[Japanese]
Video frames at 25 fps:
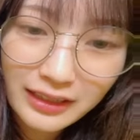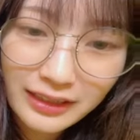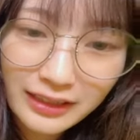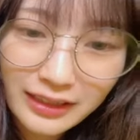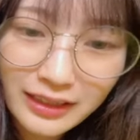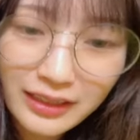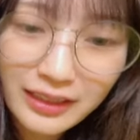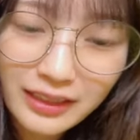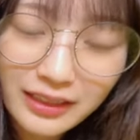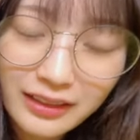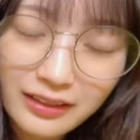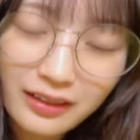
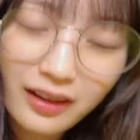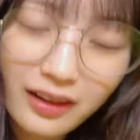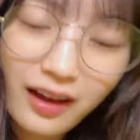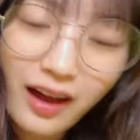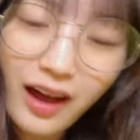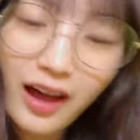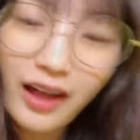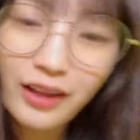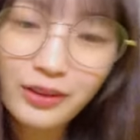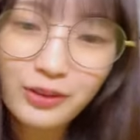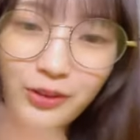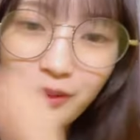
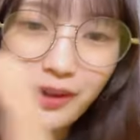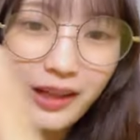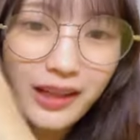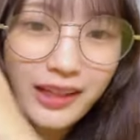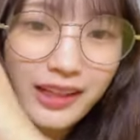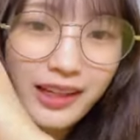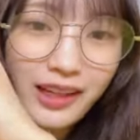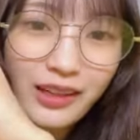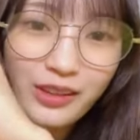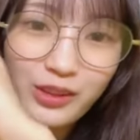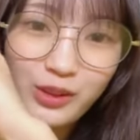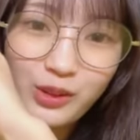リンハートあ
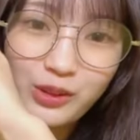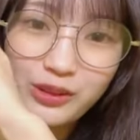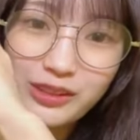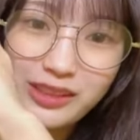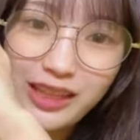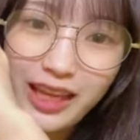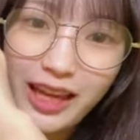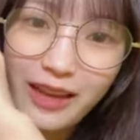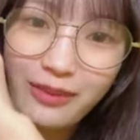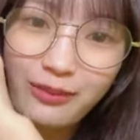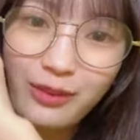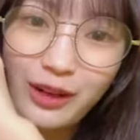りがとうご
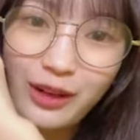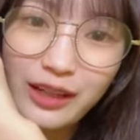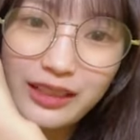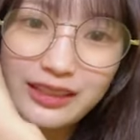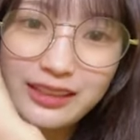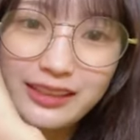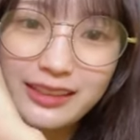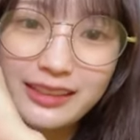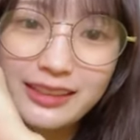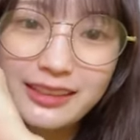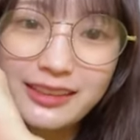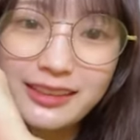ざいま
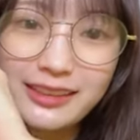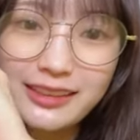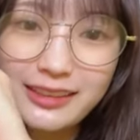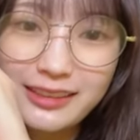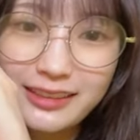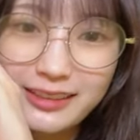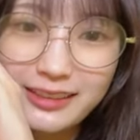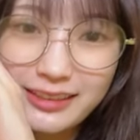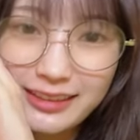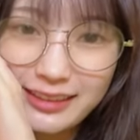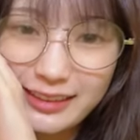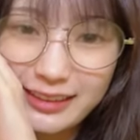
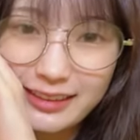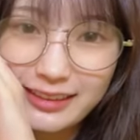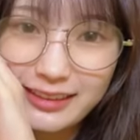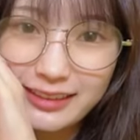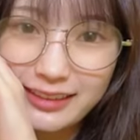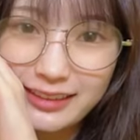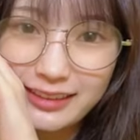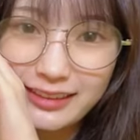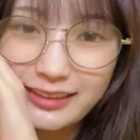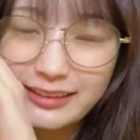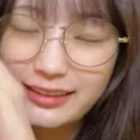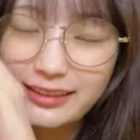す
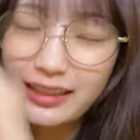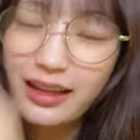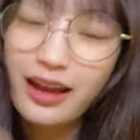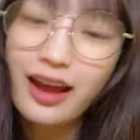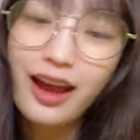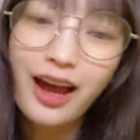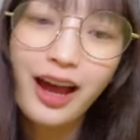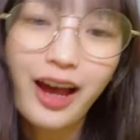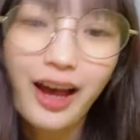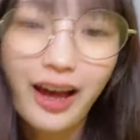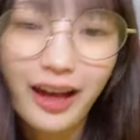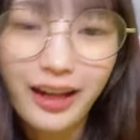
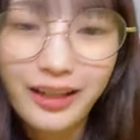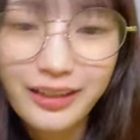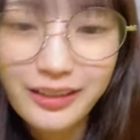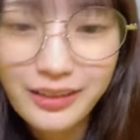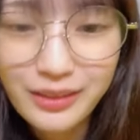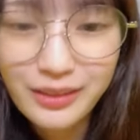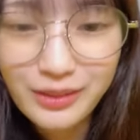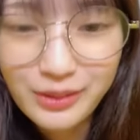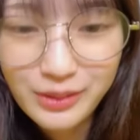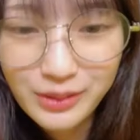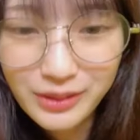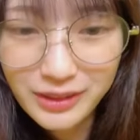あり
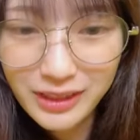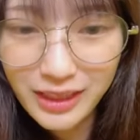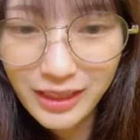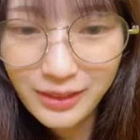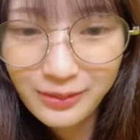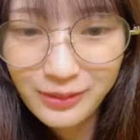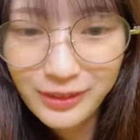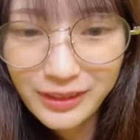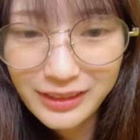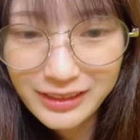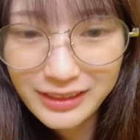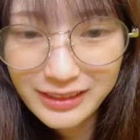がとうござい
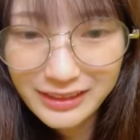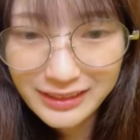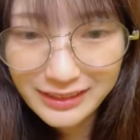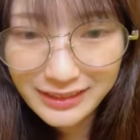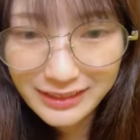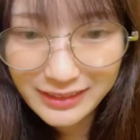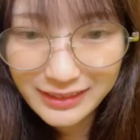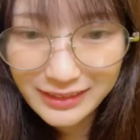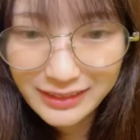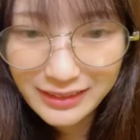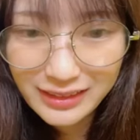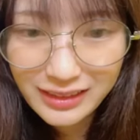ます
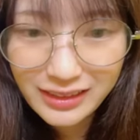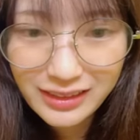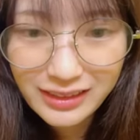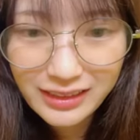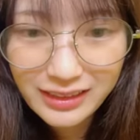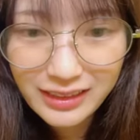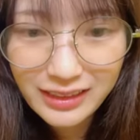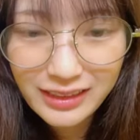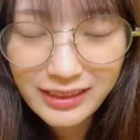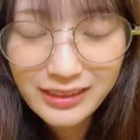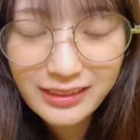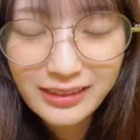
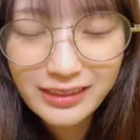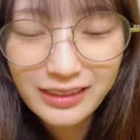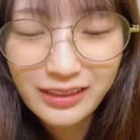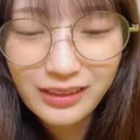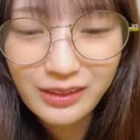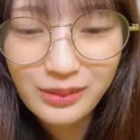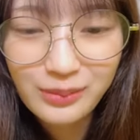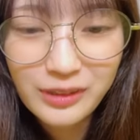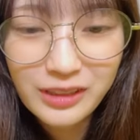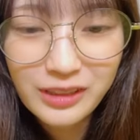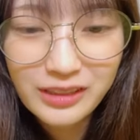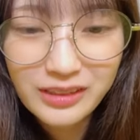エイジ
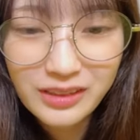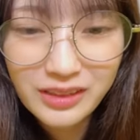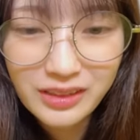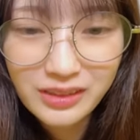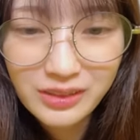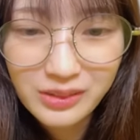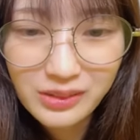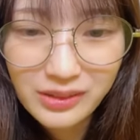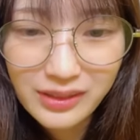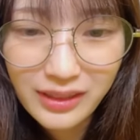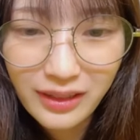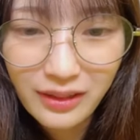
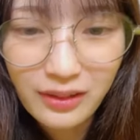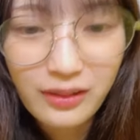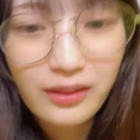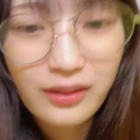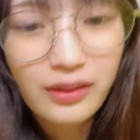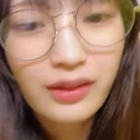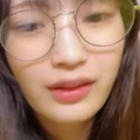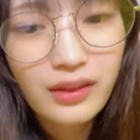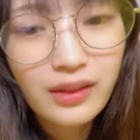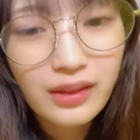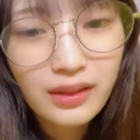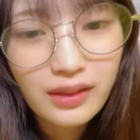100%さん
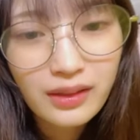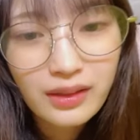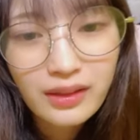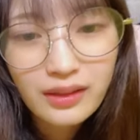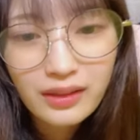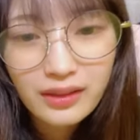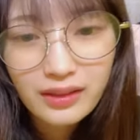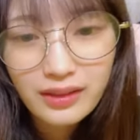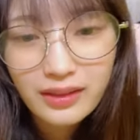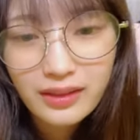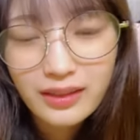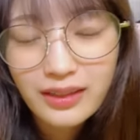
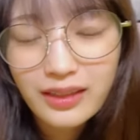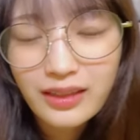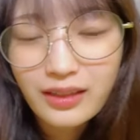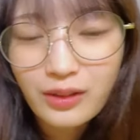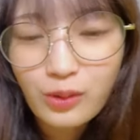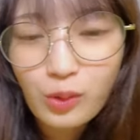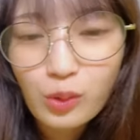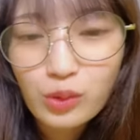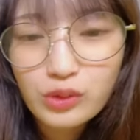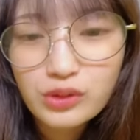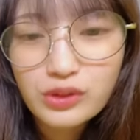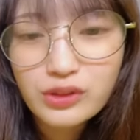
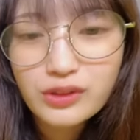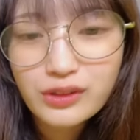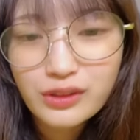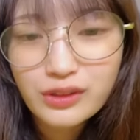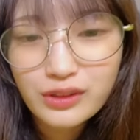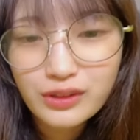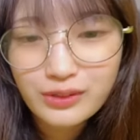小包